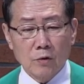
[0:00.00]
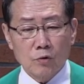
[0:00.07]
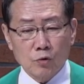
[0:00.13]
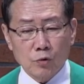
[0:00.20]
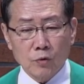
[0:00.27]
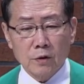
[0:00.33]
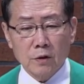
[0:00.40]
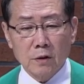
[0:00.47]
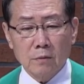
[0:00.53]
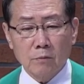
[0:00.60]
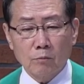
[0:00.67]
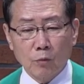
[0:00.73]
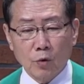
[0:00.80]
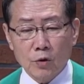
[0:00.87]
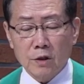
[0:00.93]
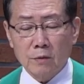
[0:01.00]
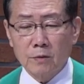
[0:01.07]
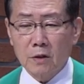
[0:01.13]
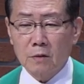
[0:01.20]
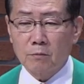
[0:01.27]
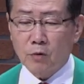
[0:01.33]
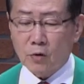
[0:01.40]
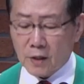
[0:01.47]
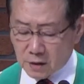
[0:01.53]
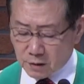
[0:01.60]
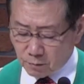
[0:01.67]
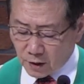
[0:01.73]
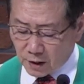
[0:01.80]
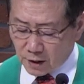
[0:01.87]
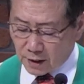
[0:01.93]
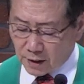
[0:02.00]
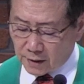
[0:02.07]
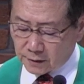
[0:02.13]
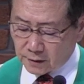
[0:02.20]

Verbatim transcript: 죽는 모습을 보았습니다.